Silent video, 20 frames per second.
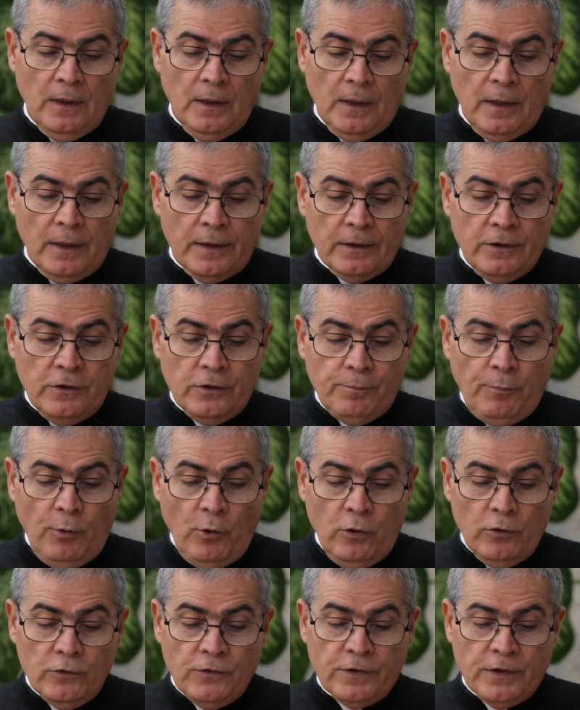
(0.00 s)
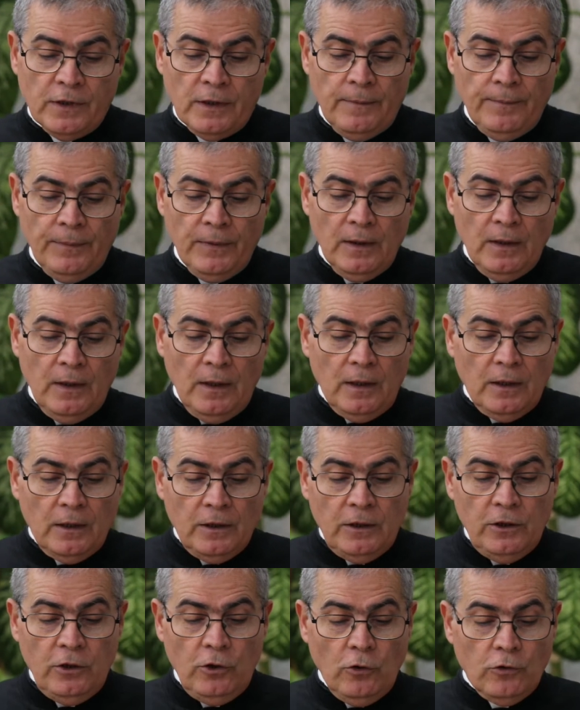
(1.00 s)
Rispose,
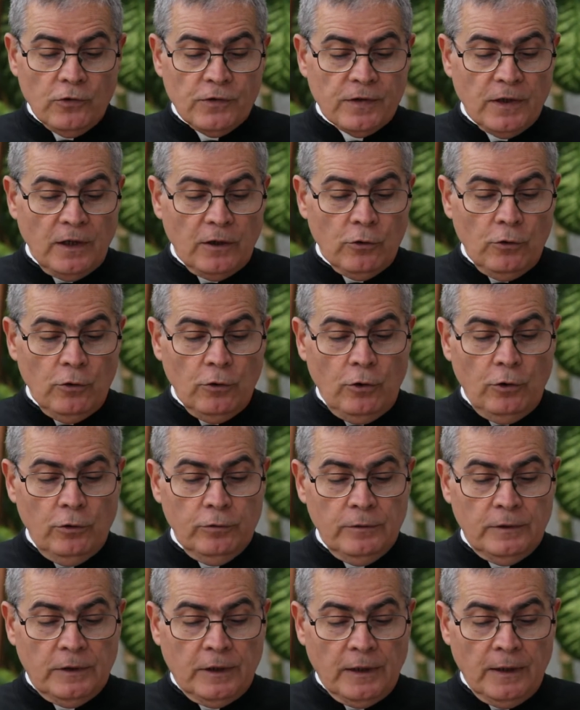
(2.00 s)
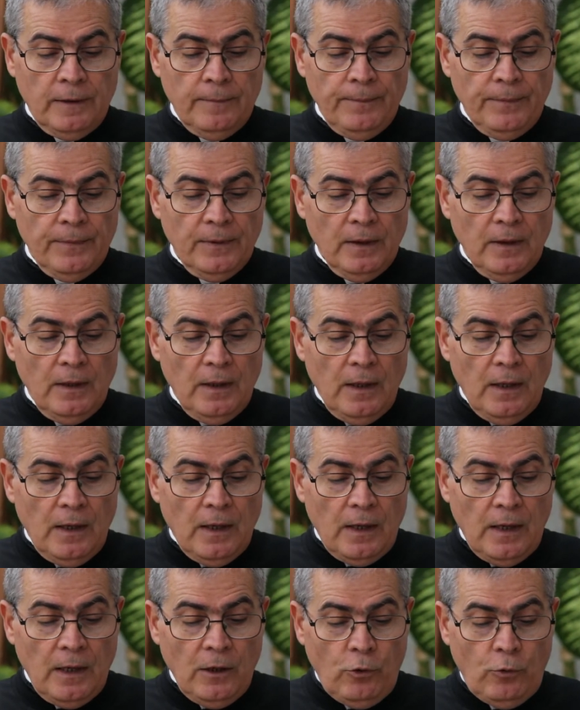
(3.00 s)
io sarò con te
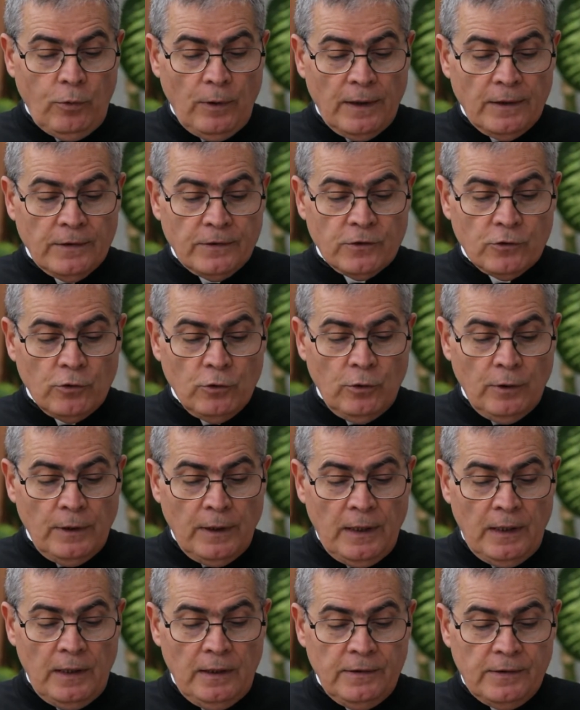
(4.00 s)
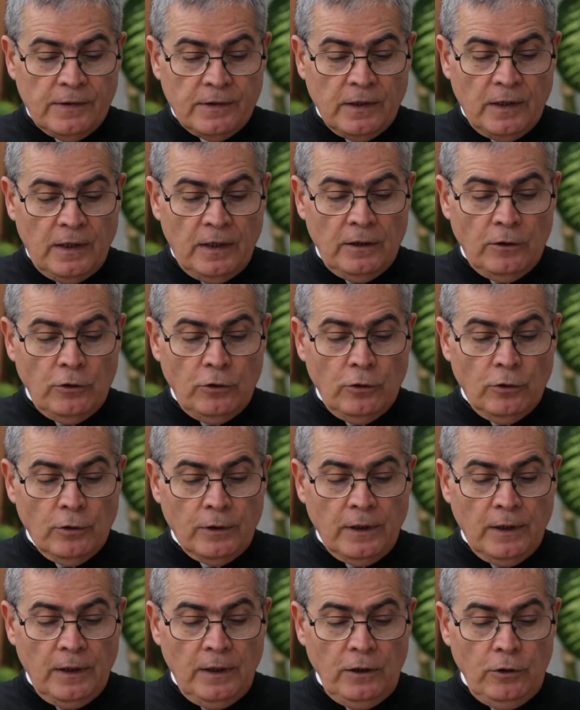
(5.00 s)
e questo è il segno
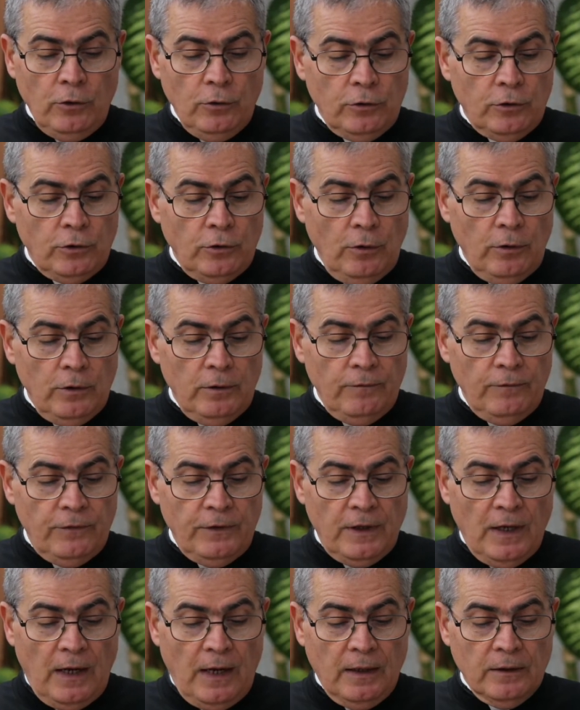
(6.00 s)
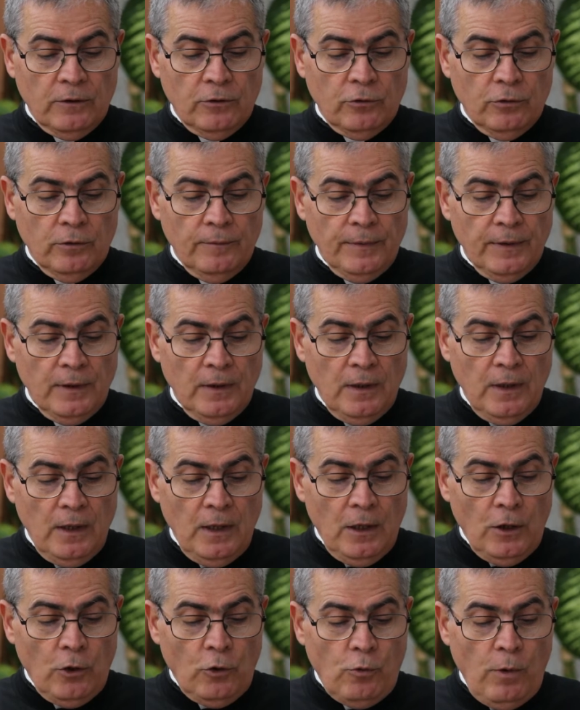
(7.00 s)
che io ti ho inviato
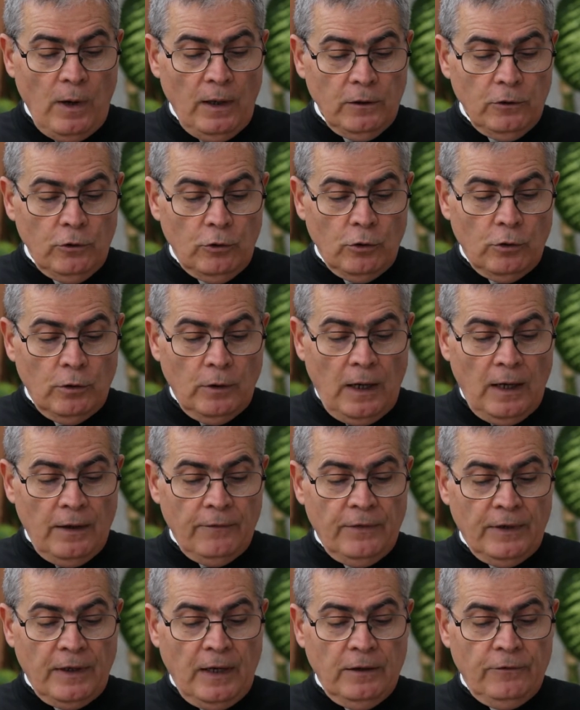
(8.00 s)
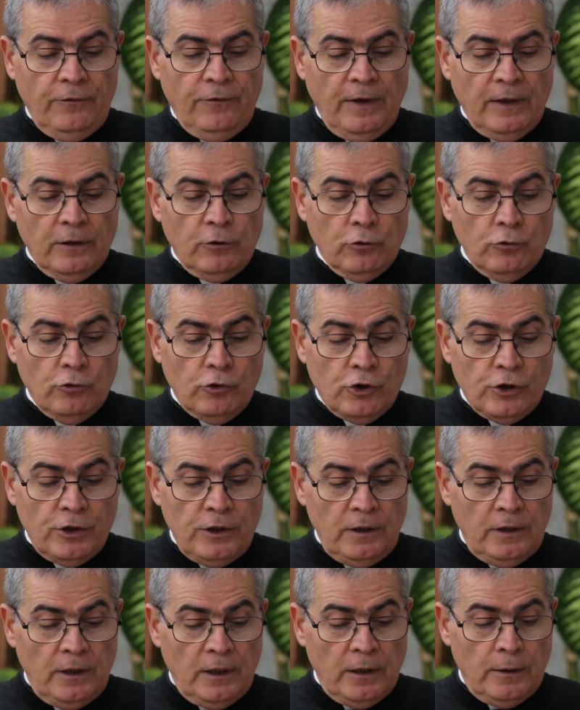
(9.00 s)
quando avrai fatto
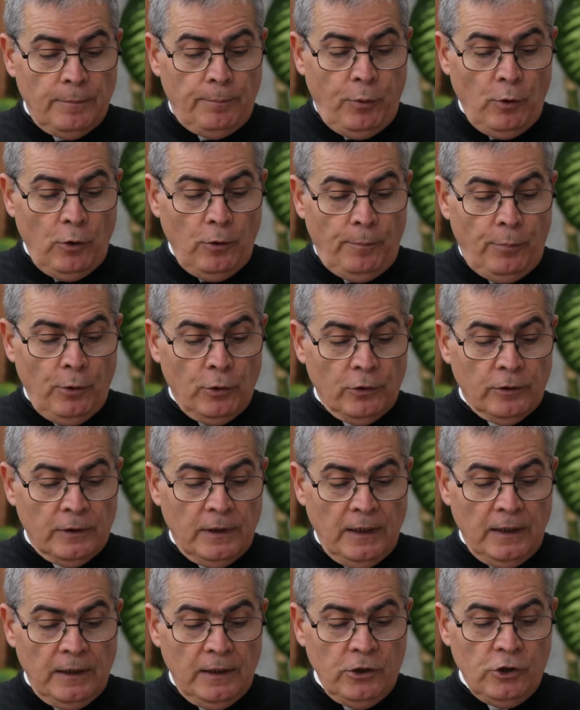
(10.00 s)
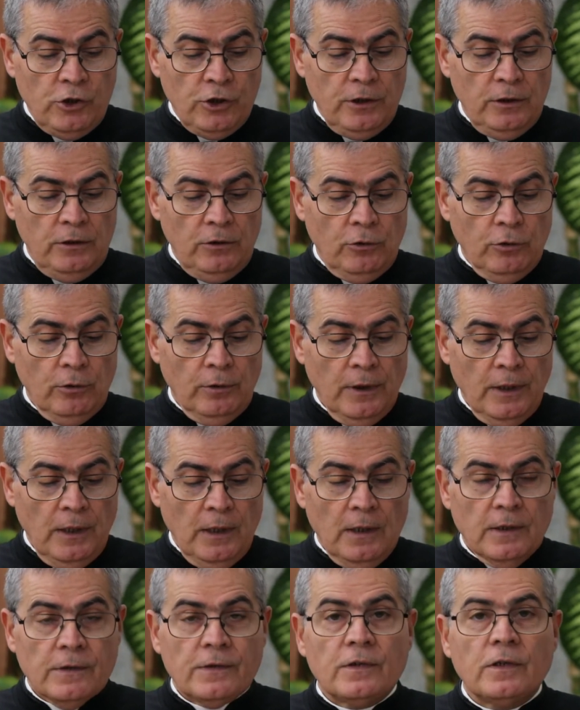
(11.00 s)
uscire il popolo dall'Egitto,
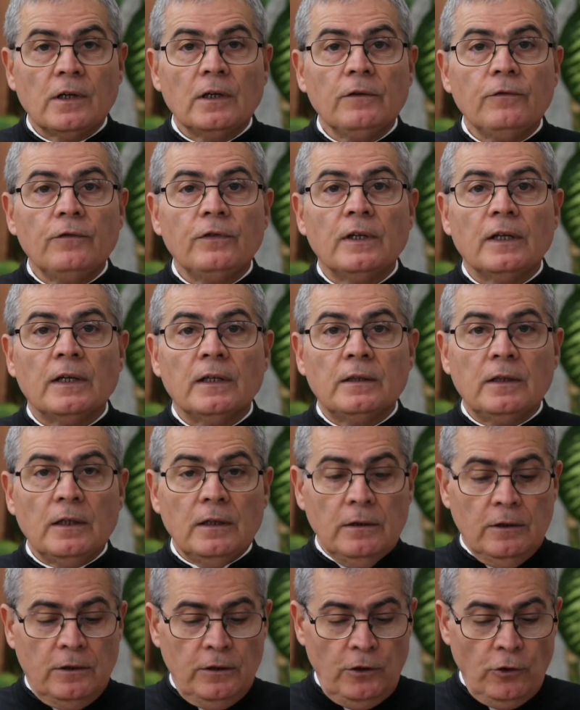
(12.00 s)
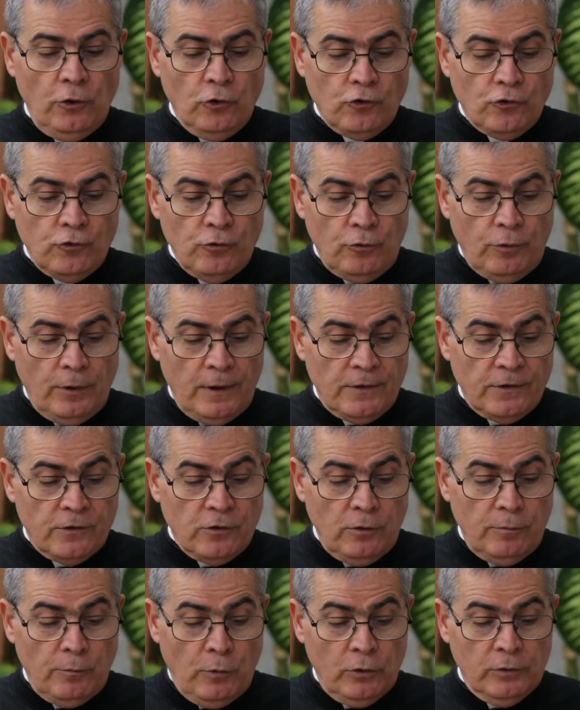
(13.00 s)
servirete Dio su
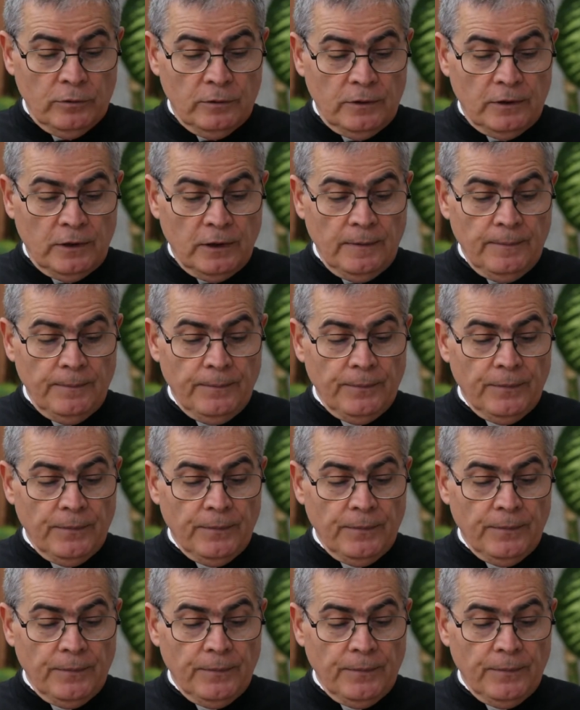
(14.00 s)
questo monte.